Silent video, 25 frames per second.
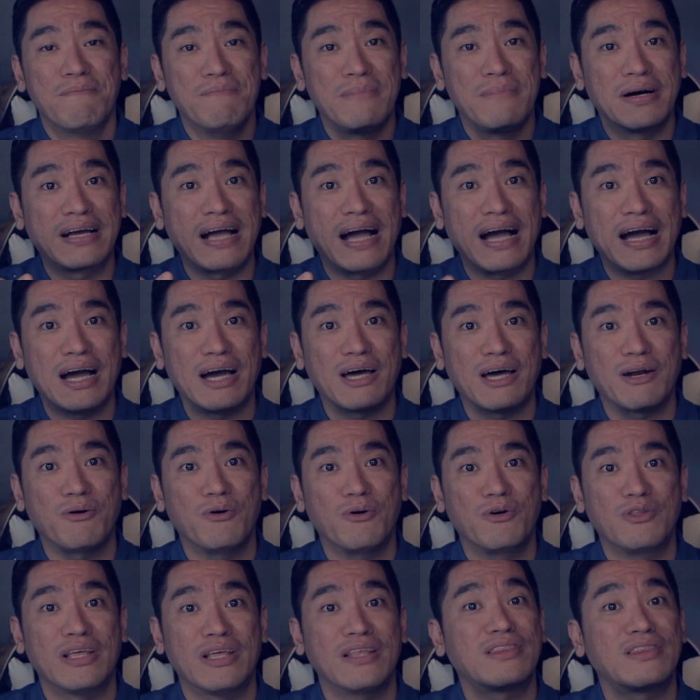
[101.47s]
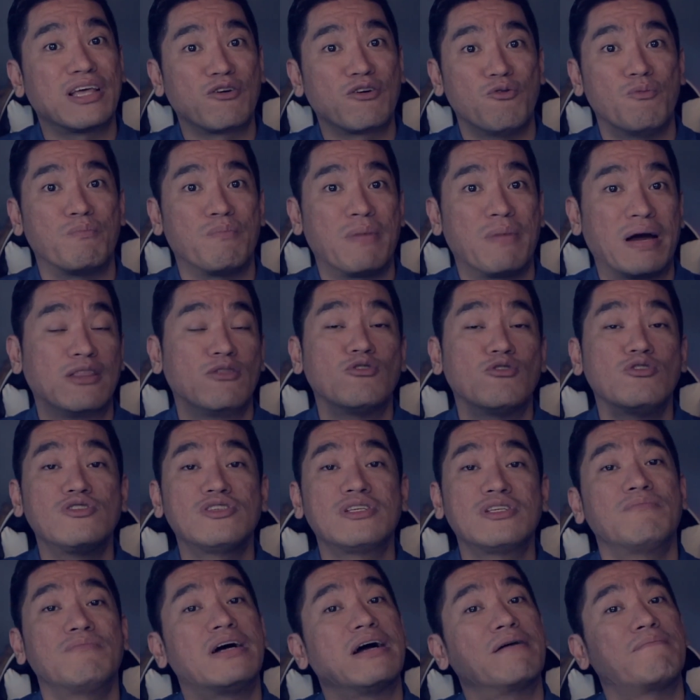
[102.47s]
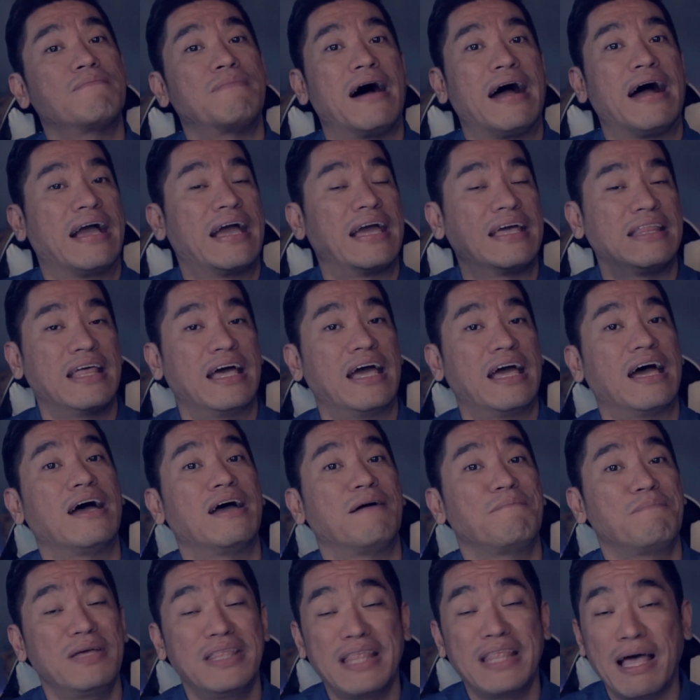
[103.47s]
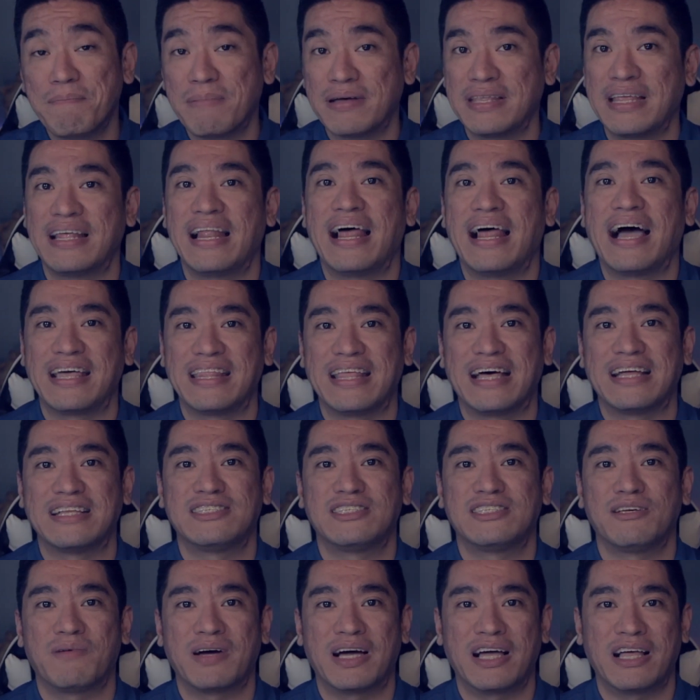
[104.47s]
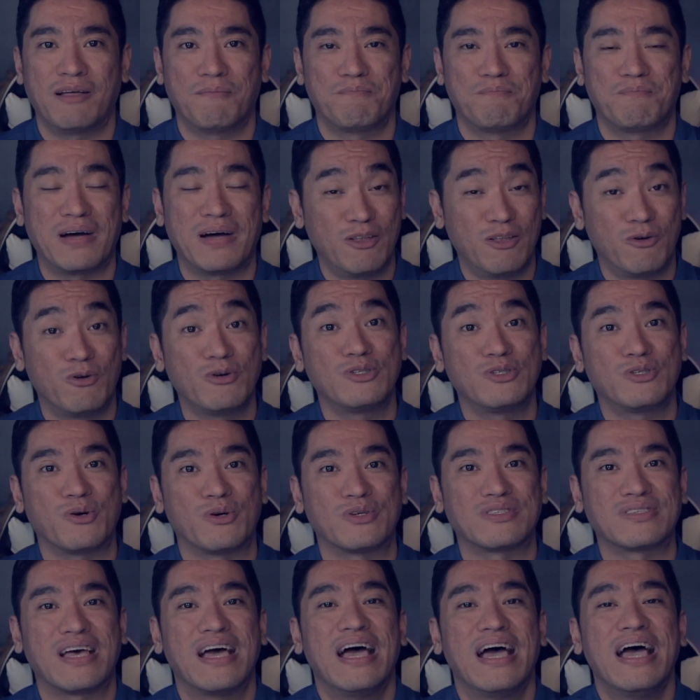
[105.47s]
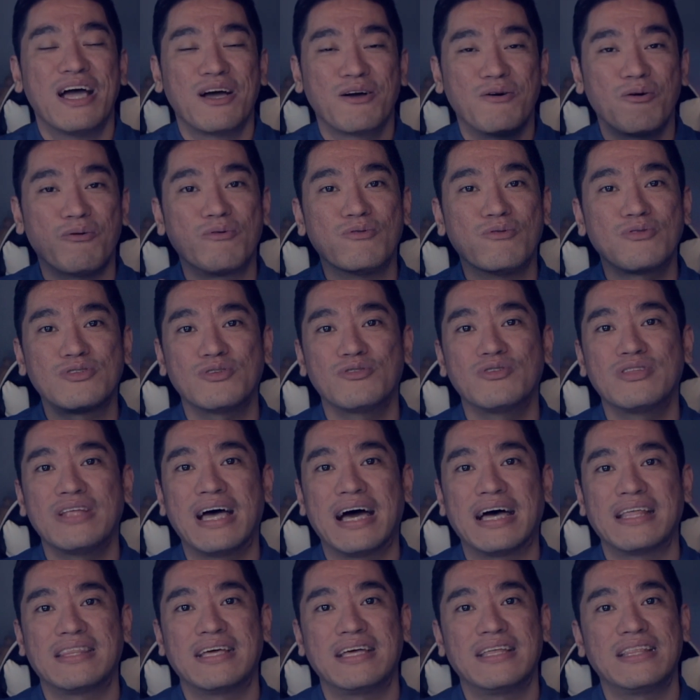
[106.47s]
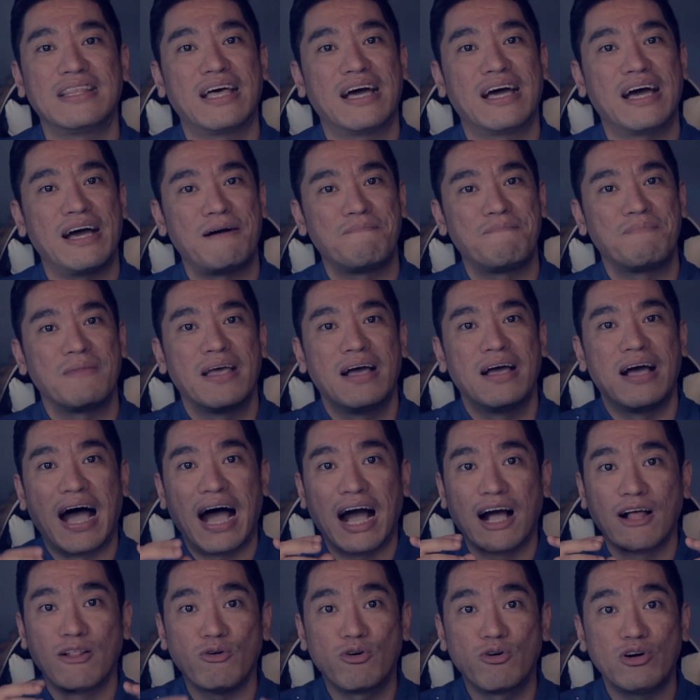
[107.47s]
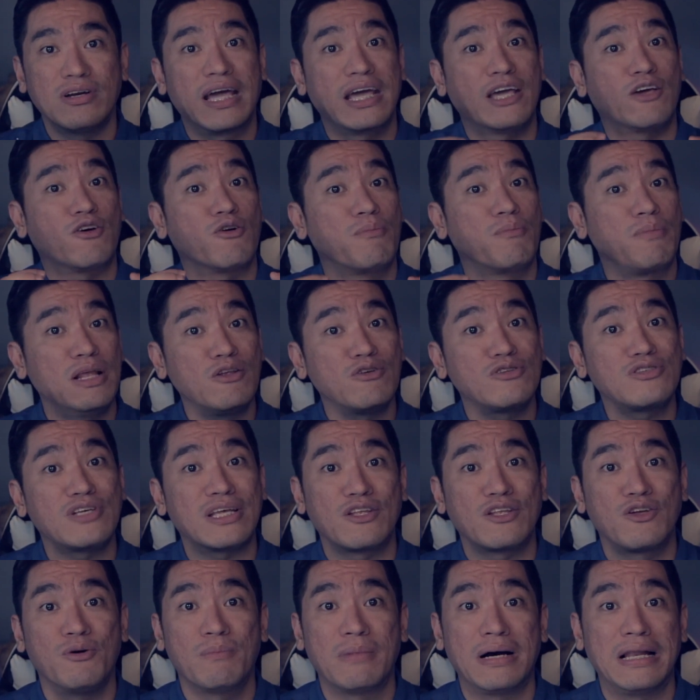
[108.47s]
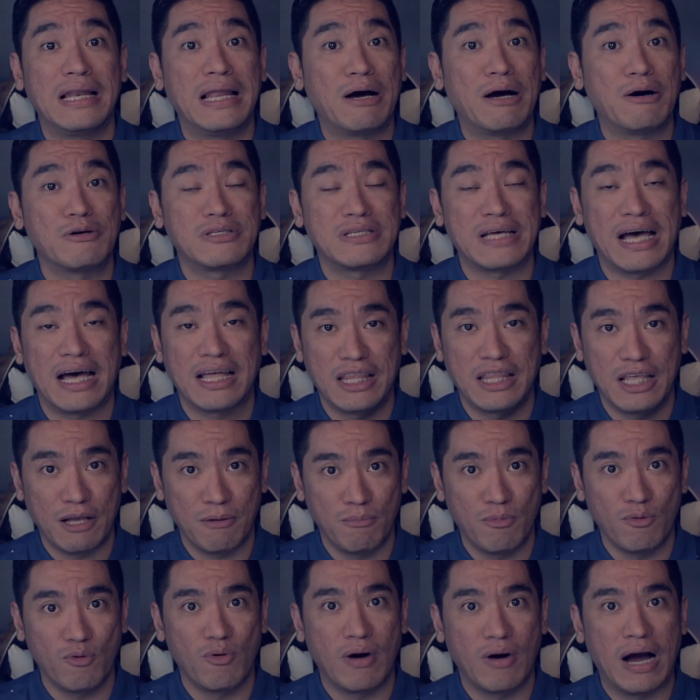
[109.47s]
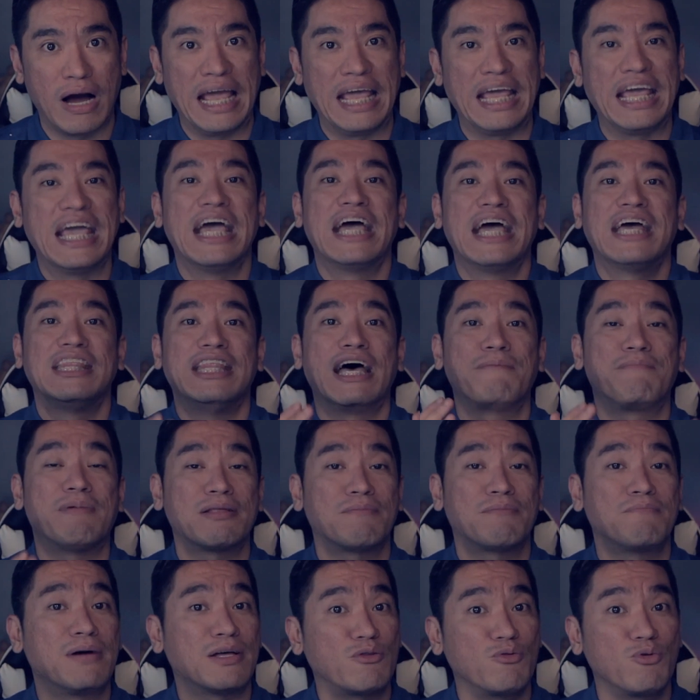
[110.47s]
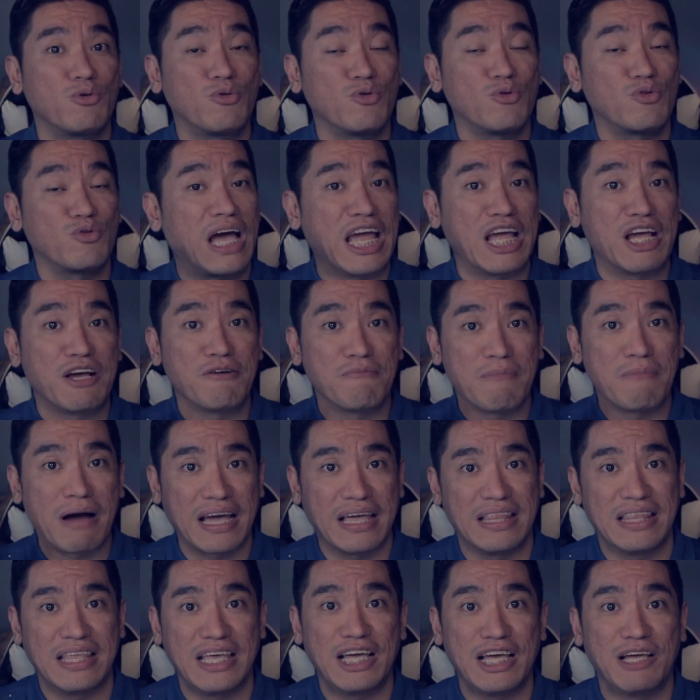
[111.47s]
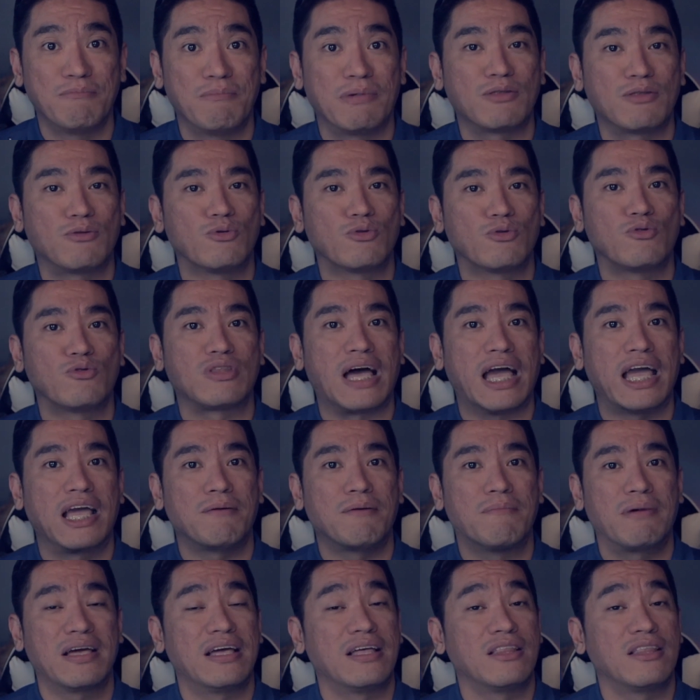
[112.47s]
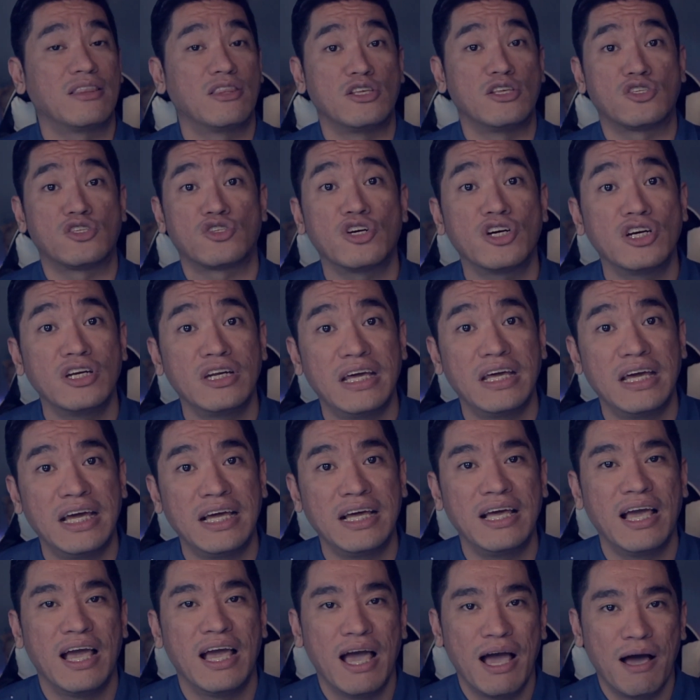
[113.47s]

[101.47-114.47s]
magkakaroon ng tagumpay doon sa mga bagay na pinapanalangin natin sa Panginoong Diyos. Kung gusto natin na ang Lord ay kumilos at gumalaw sa ating buhay, dapat matuto tayong makinig, matuto tayong maging discerning,